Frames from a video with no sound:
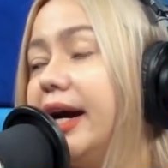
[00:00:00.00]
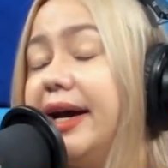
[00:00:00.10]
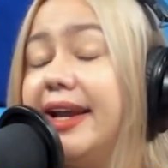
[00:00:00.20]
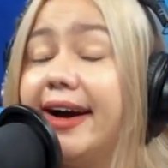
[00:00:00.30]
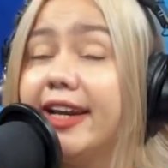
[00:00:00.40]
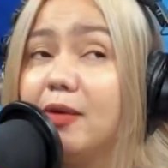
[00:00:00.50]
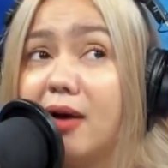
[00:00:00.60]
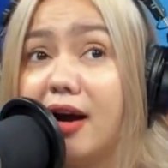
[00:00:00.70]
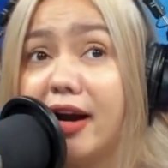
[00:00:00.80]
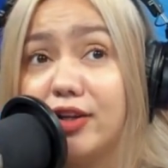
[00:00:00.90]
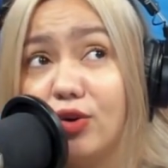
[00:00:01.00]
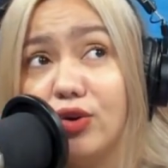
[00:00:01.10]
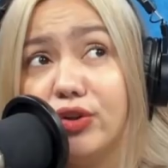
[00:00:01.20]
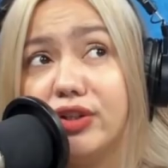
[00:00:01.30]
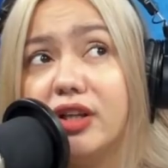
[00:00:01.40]
alangan naman
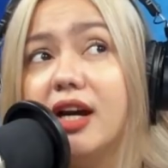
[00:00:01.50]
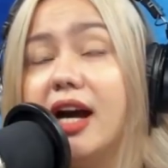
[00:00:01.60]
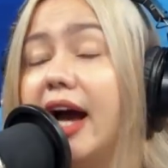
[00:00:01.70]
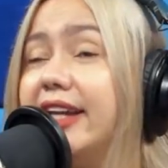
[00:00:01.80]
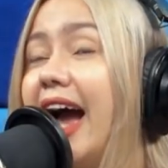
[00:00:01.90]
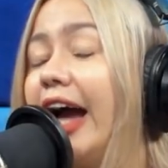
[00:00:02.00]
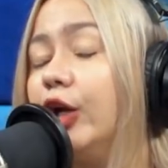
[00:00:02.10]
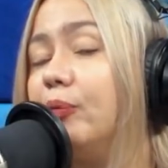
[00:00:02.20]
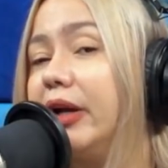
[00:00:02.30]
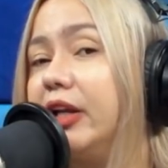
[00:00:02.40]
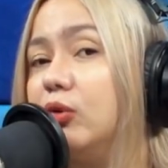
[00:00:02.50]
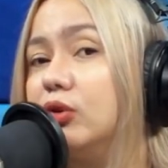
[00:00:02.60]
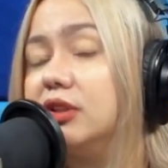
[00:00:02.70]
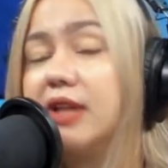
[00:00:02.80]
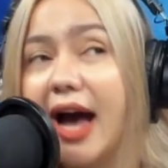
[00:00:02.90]
ngayon, hayaan mo pa rin
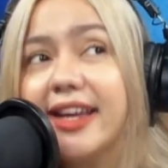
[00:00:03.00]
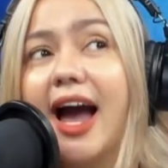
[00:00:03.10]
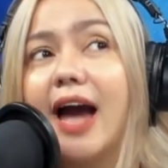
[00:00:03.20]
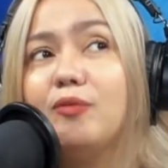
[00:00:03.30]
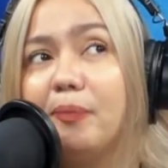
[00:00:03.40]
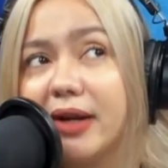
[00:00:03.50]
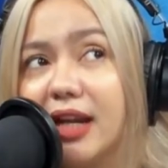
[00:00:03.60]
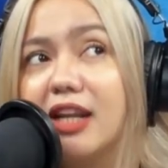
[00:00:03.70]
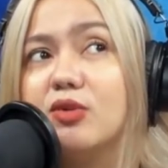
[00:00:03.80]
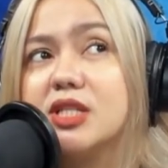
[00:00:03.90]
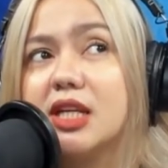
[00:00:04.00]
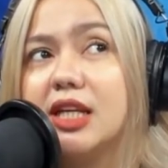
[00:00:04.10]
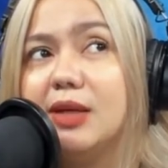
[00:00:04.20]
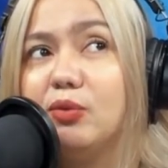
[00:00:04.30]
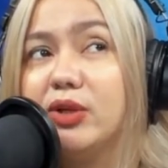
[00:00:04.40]
yung, hayaan mo pa rin yung
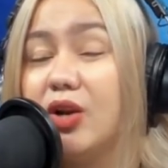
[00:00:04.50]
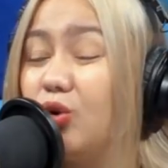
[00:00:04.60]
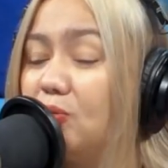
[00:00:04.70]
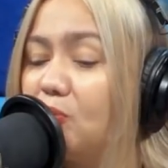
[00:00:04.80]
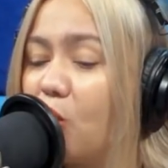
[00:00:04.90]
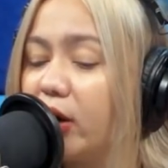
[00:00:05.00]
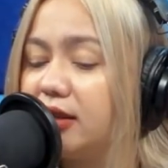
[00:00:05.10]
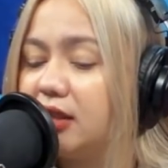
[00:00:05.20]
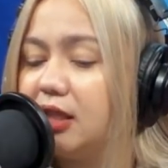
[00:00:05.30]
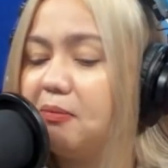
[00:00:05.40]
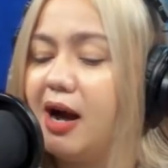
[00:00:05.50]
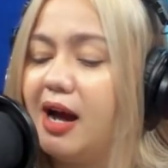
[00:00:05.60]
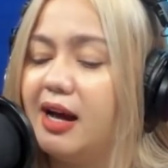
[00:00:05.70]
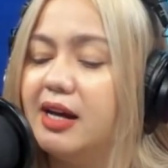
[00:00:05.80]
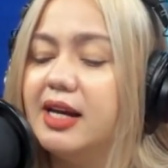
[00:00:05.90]
sarili mo na lugmok, hindi
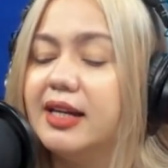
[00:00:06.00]
ba?